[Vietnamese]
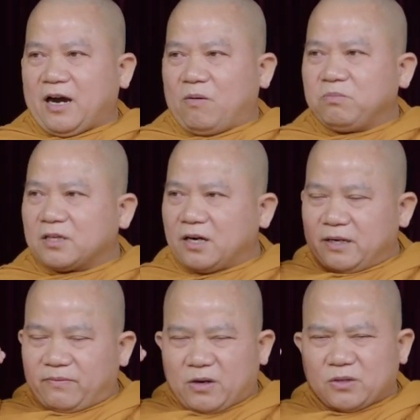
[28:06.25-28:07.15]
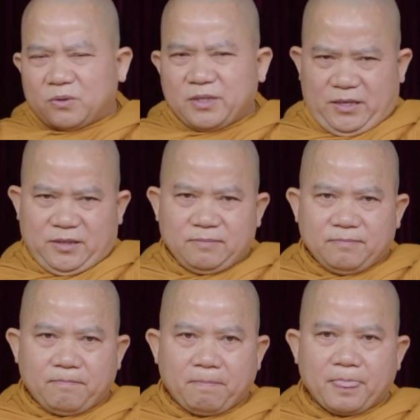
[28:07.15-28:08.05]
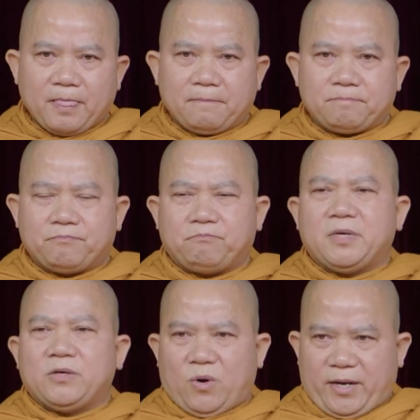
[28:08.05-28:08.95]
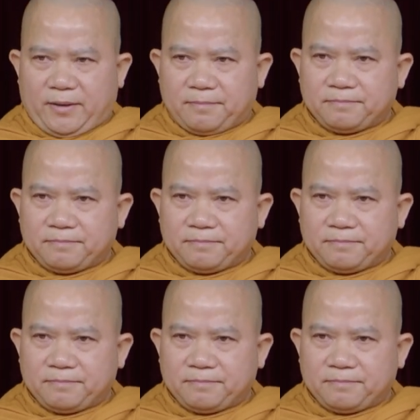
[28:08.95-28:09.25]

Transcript: ổng rơi vào cái chỗ gì bi quan